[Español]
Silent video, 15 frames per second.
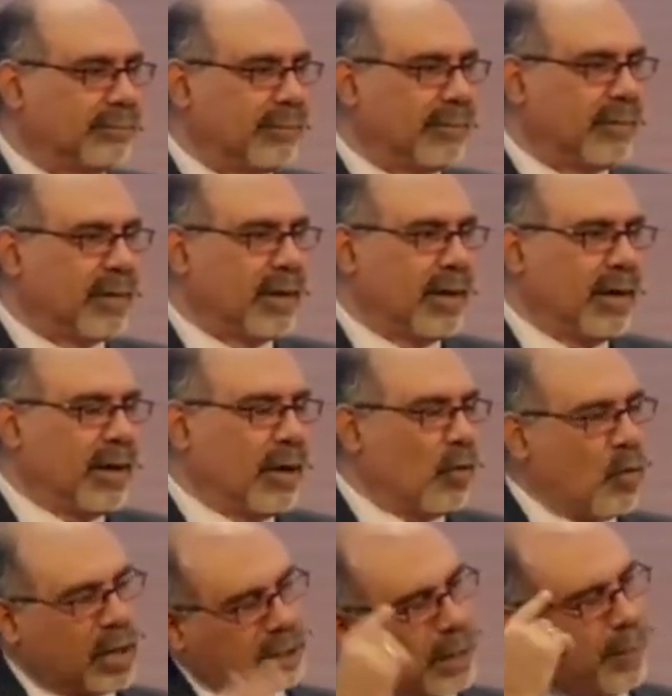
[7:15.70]
¿Cuántas
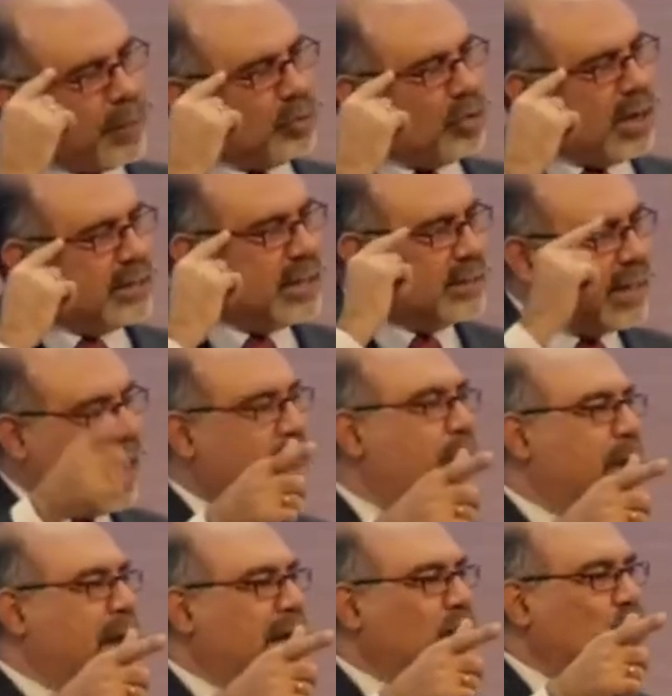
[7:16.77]
personas están esperando un
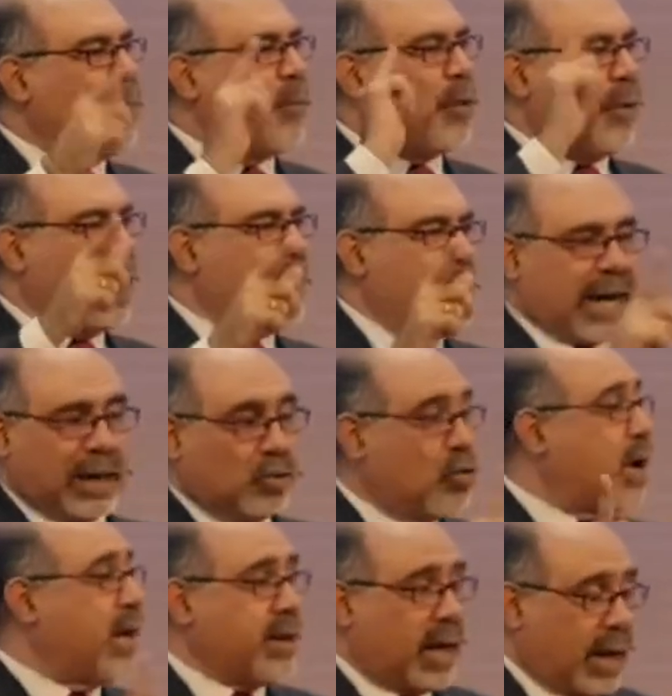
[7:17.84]
problema que nunca
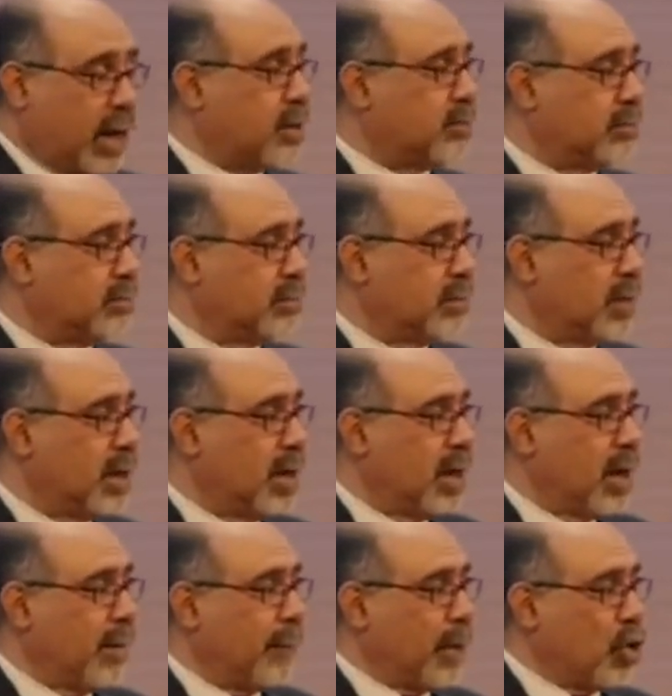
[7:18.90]
llega, pero
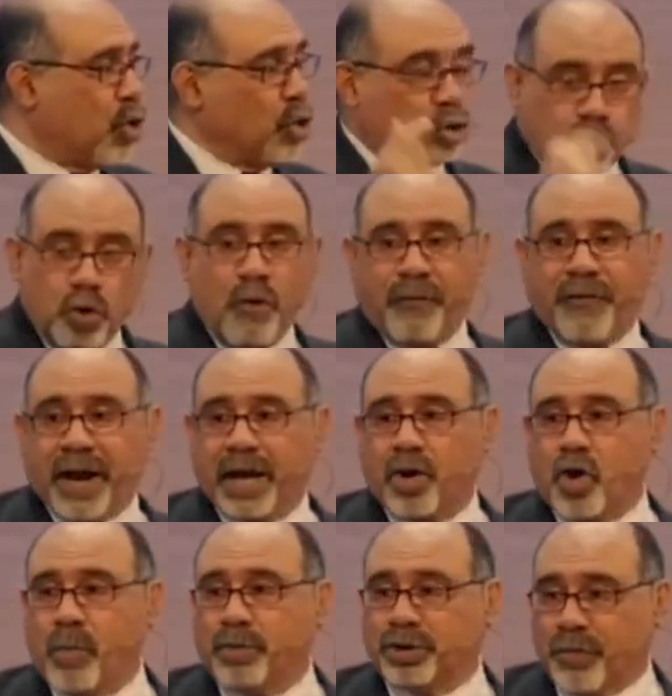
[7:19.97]
lo sufren como si
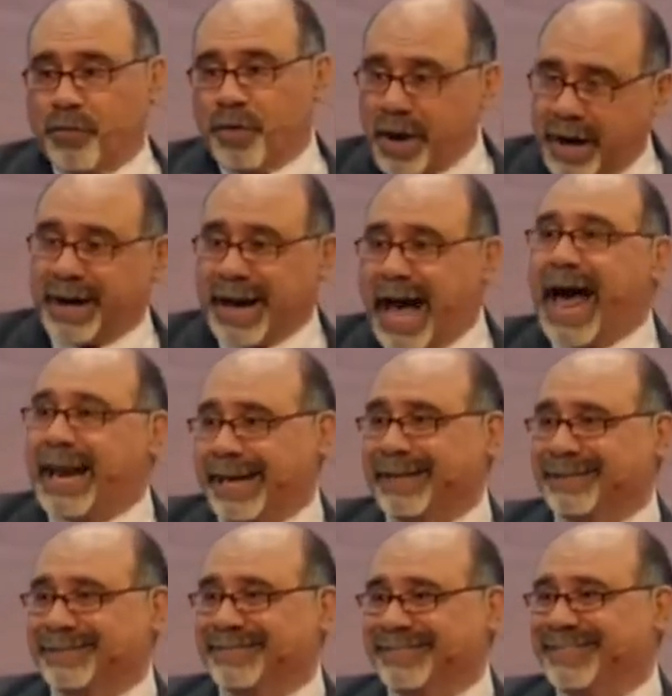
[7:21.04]
fuera real?
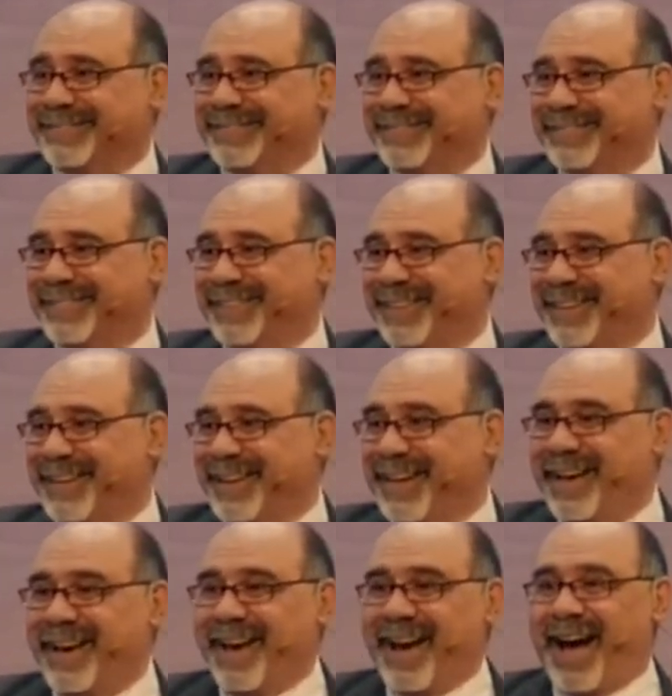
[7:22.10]

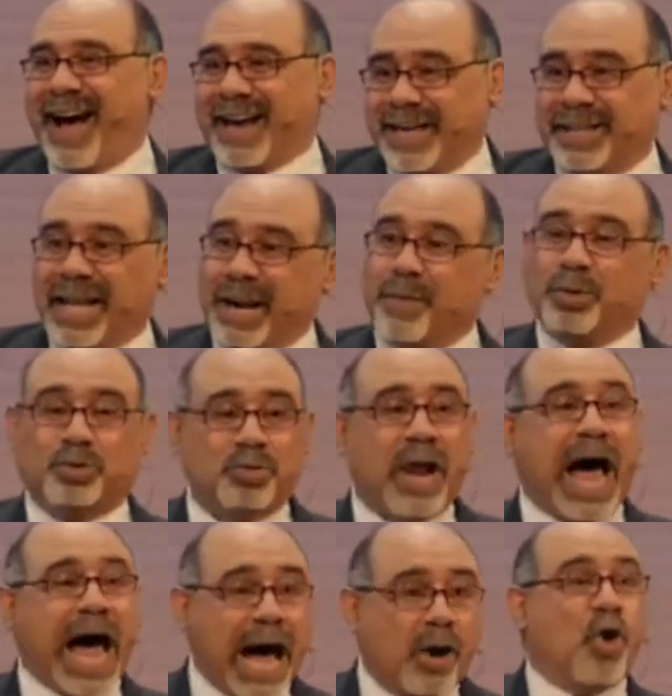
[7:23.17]
Aquí tenemos una
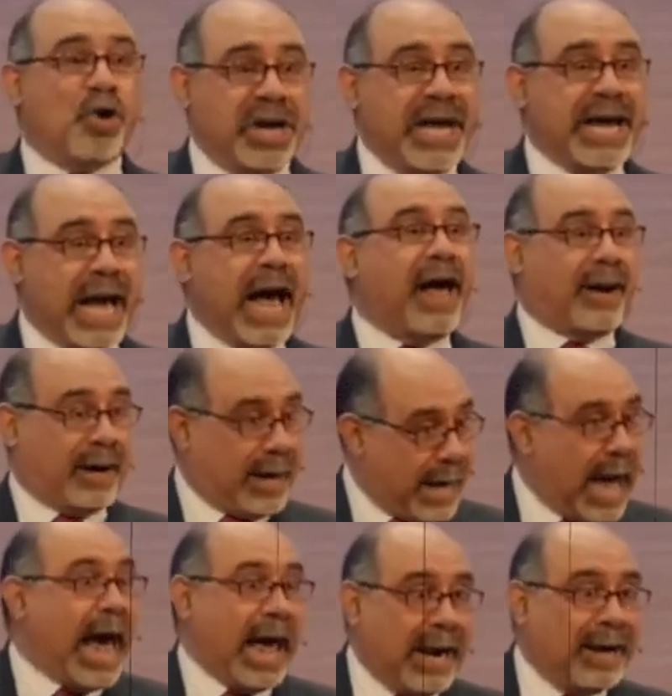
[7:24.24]
agonía real
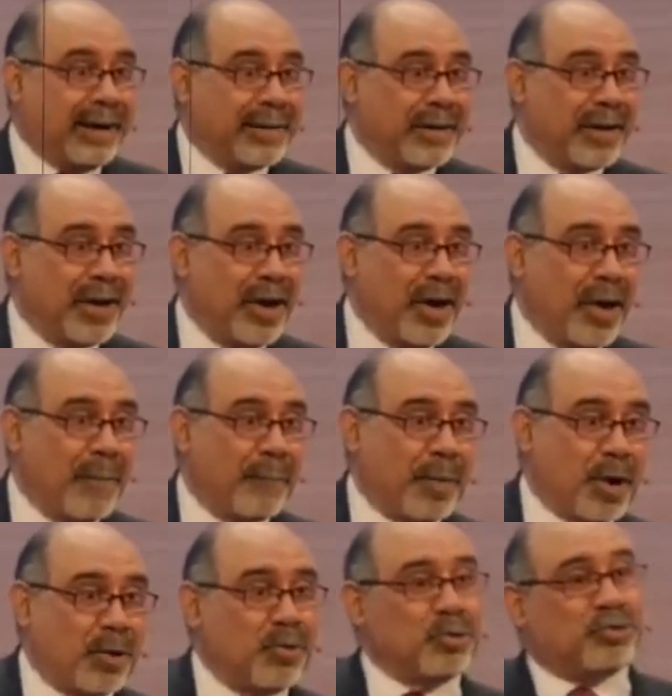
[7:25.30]

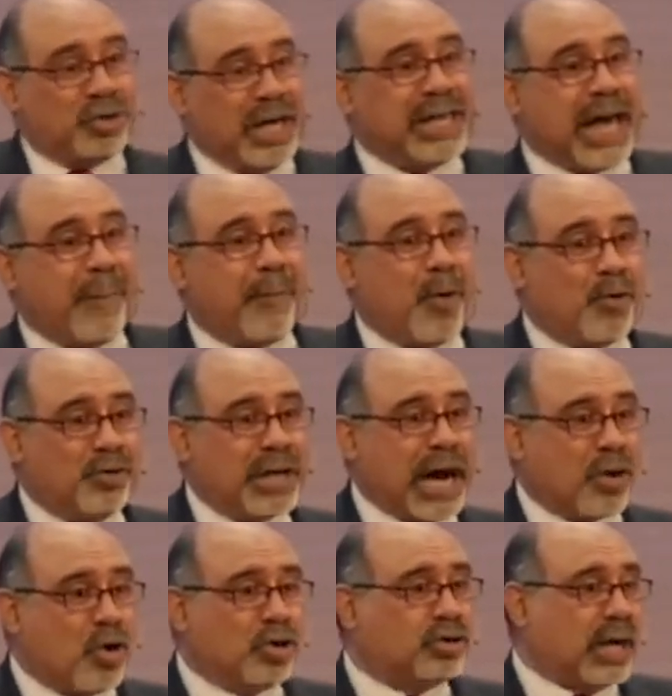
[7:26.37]
producida por una cosa
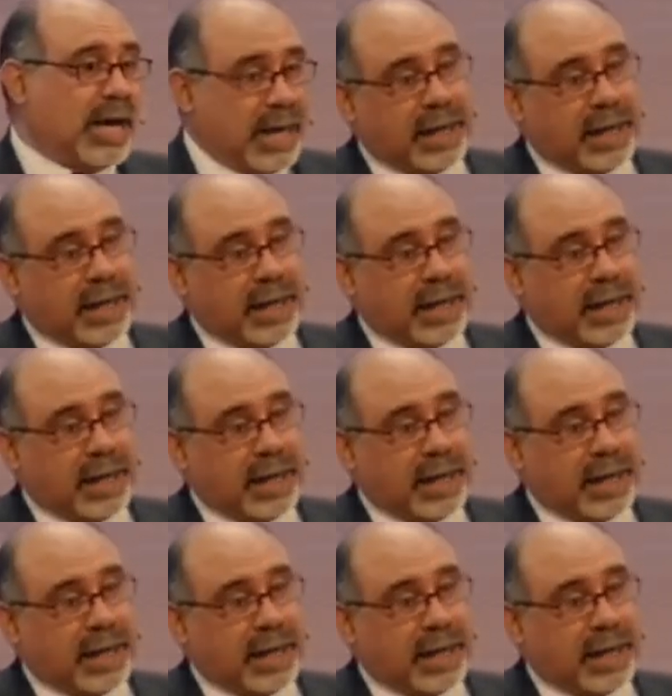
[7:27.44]
irreal.